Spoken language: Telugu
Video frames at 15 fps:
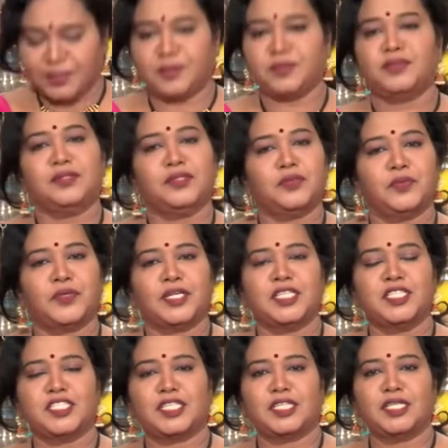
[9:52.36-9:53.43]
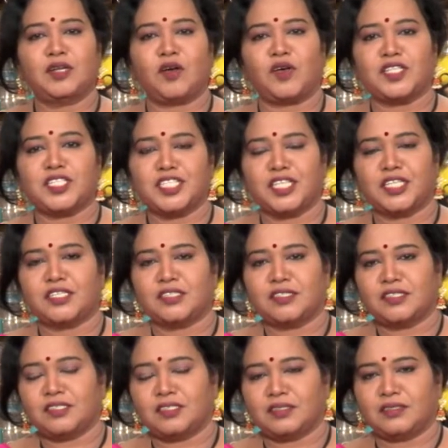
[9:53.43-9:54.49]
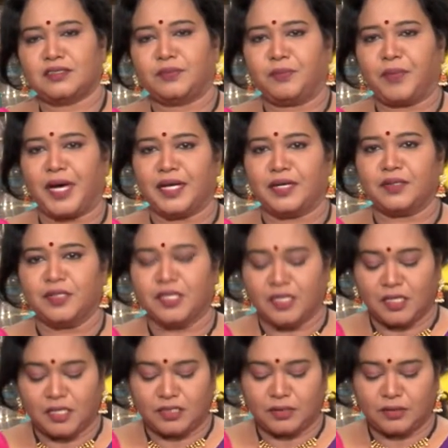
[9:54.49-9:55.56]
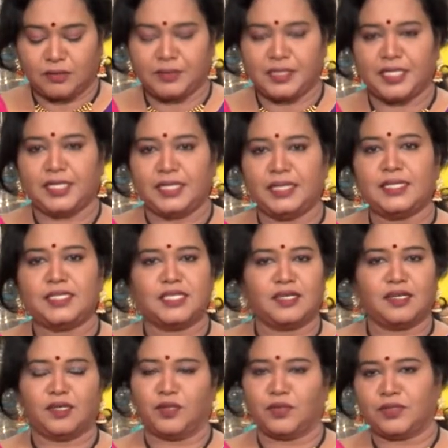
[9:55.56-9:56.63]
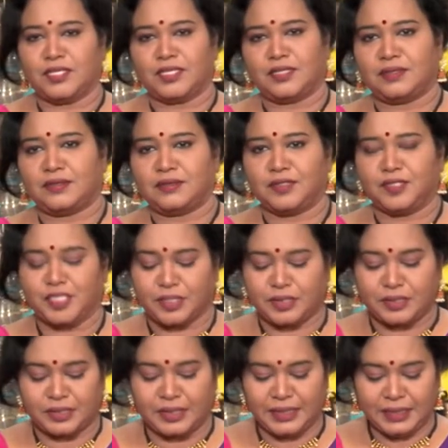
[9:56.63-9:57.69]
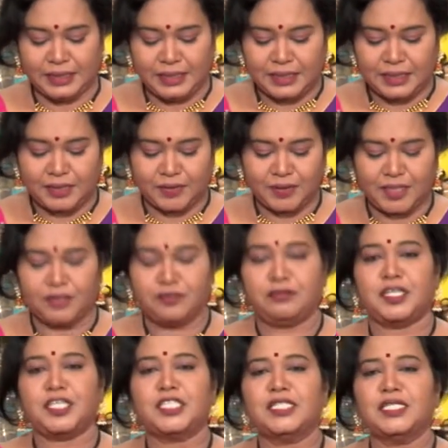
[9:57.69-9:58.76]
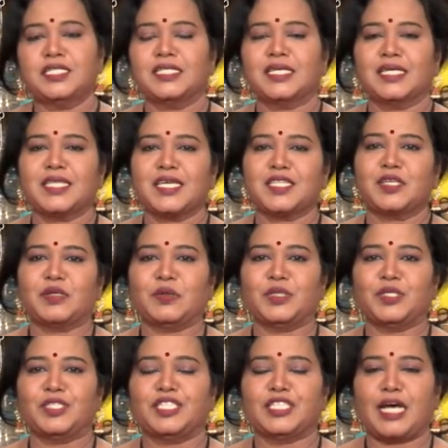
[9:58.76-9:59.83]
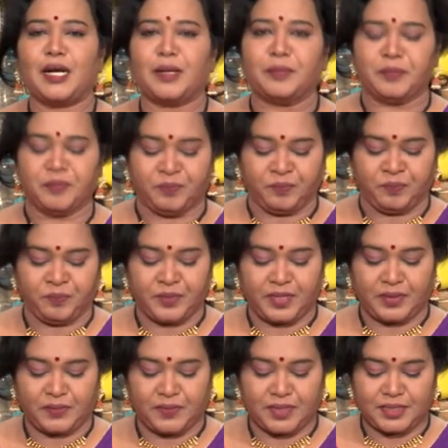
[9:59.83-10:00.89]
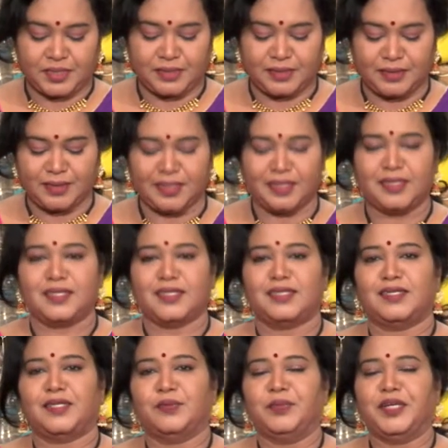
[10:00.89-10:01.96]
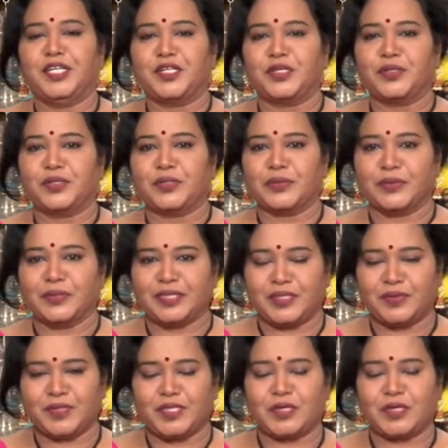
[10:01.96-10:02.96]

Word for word: మనం ఉపయోగించేది నాన్ స్టిక్ ప్యాన్ సో మనకి ఈజీగా దోశ వచ్చేస్తుంది తర్వాత ఈ ఫ్రెష్నెస్ ఏదైతే ఉందో జామ్ తర్వాత బీట్రూట్ తర్వాత